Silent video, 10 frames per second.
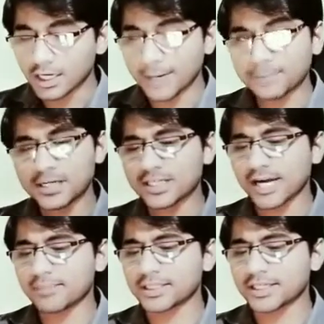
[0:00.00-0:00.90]
लेफ्ट हैंड
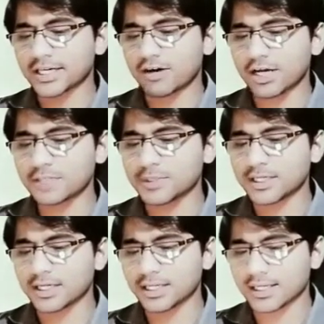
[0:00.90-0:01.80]
साइड में दिख रहा होगा इस पर
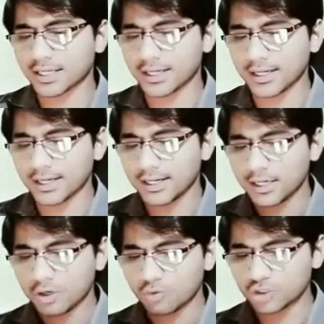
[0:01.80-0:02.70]
क्लिक करना है
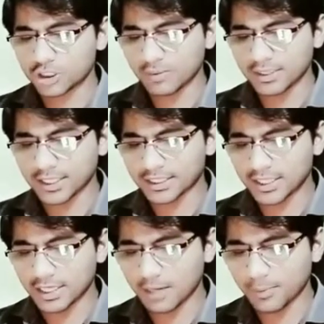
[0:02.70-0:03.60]
उसके बाद
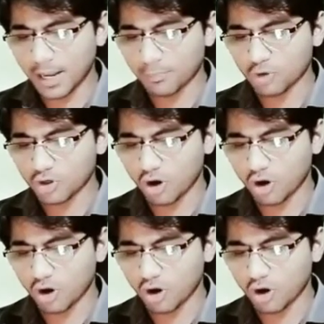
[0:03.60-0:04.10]
देखिए यहाँ पर आपको एक